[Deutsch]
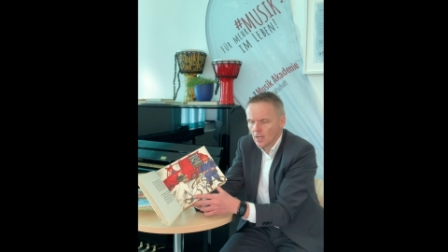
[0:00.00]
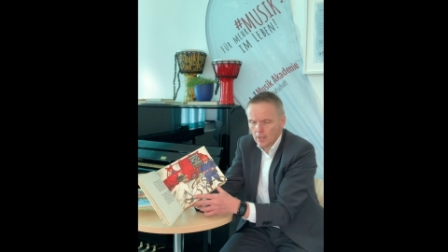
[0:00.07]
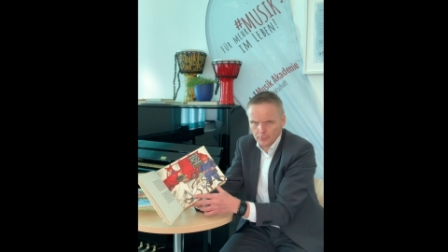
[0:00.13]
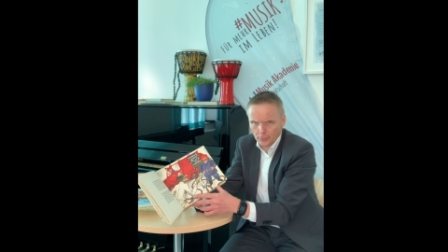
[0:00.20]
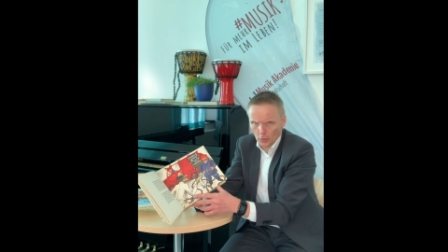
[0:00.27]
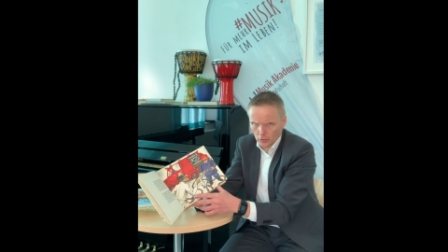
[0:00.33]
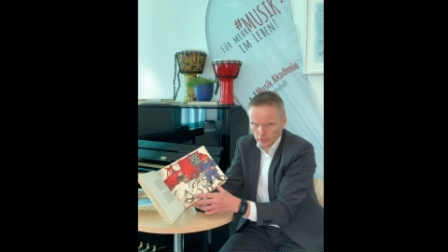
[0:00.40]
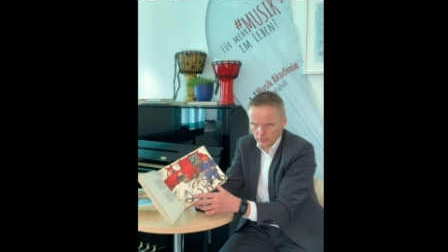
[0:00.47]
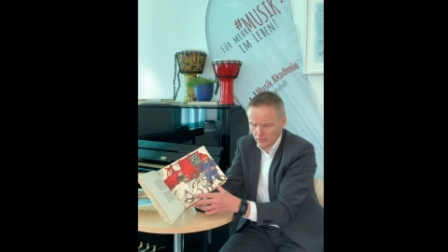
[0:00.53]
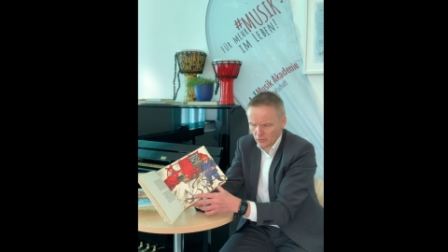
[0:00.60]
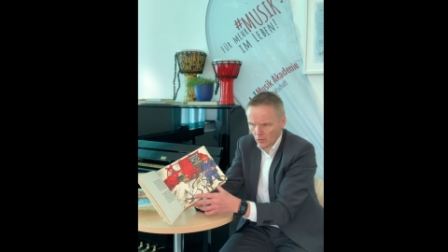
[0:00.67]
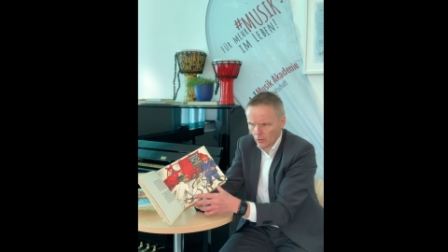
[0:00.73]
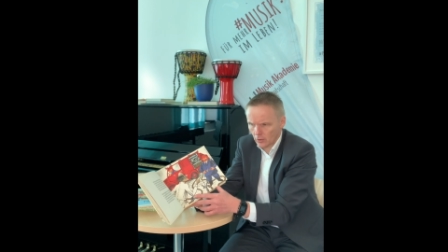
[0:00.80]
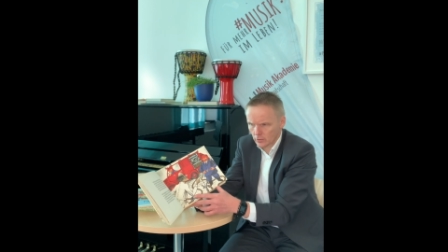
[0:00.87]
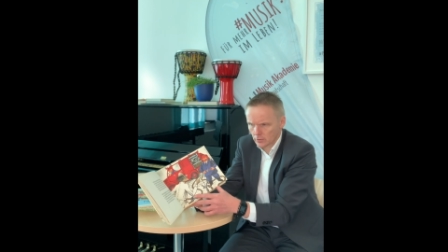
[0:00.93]
vor
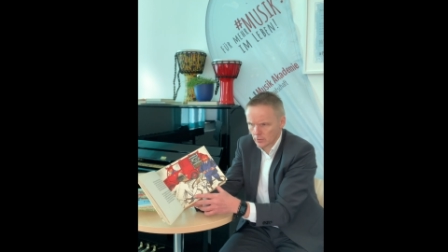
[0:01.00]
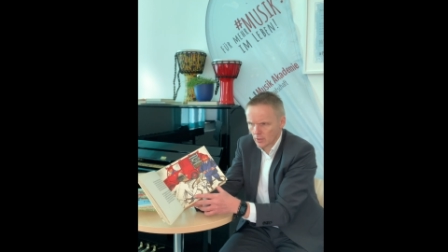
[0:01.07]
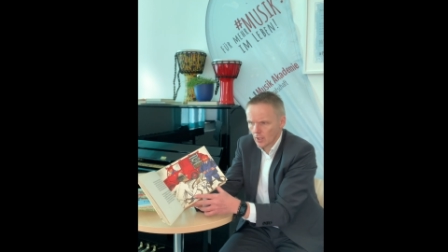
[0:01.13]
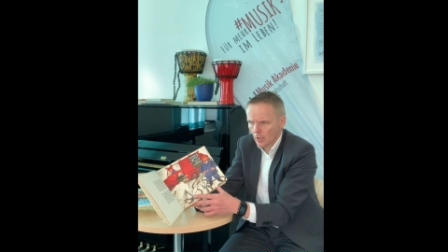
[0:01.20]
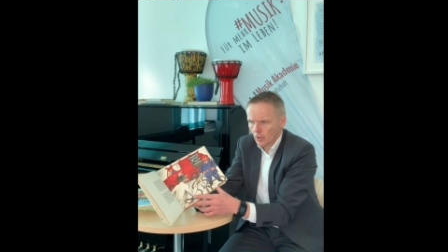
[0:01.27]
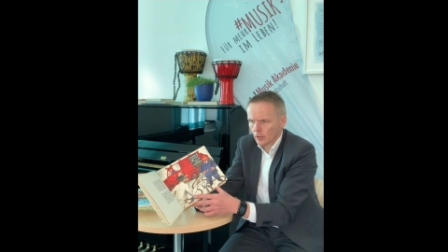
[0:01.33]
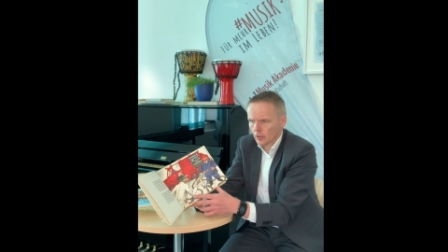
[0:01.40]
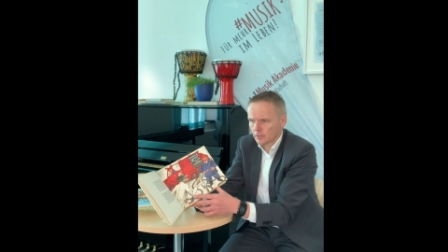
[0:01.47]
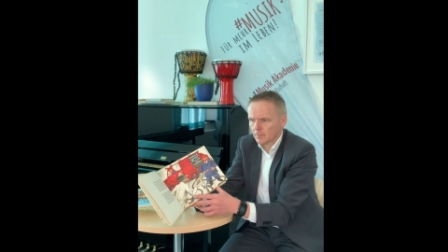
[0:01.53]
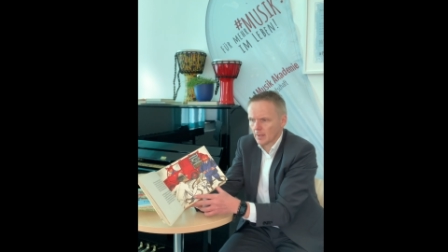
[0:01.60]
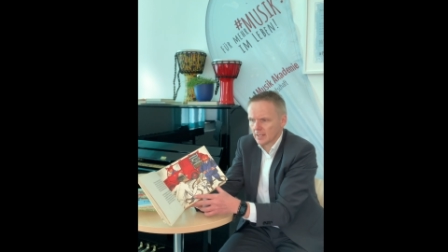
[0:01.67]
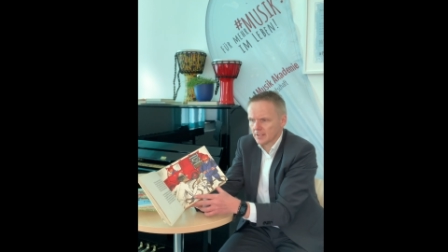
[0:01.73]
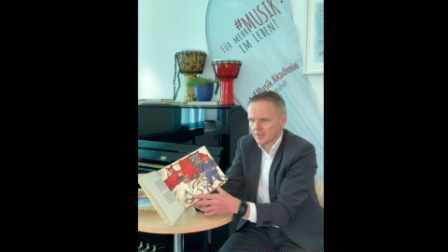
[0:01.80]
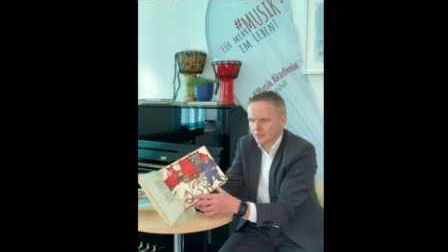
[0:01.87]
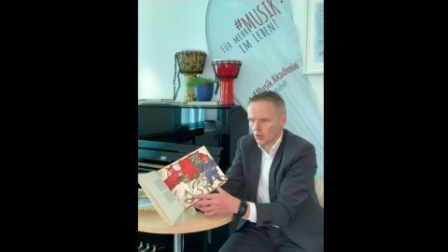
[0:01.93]
Zorn hört
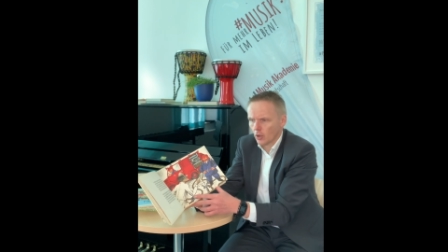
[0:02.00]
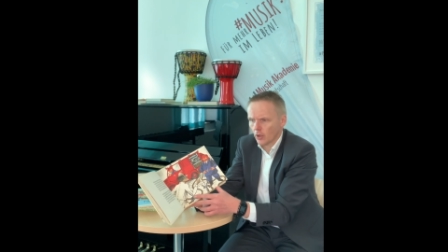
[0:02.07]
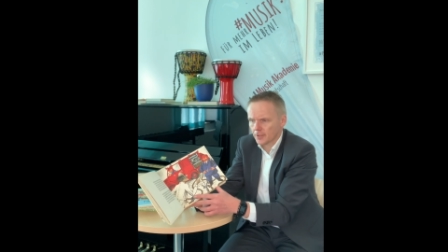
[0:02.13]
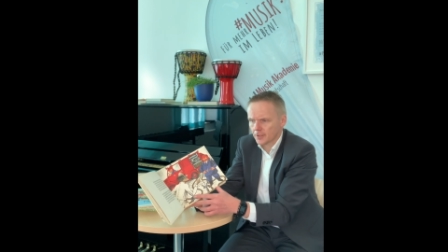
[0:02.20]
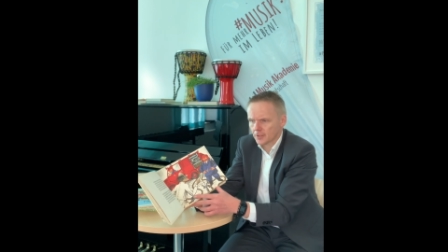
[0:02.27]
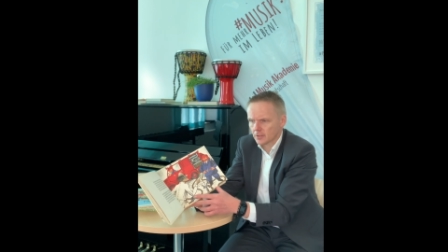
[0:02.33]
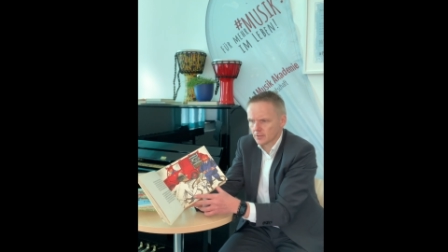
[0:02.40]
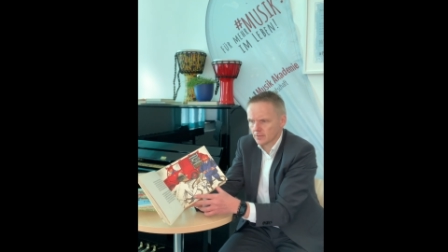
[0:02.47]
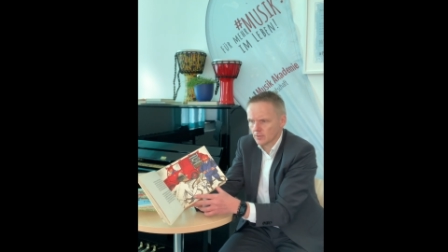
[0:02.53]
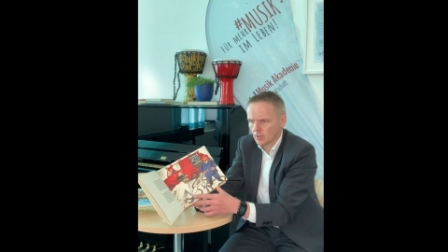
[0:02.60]
man ihn keuchen.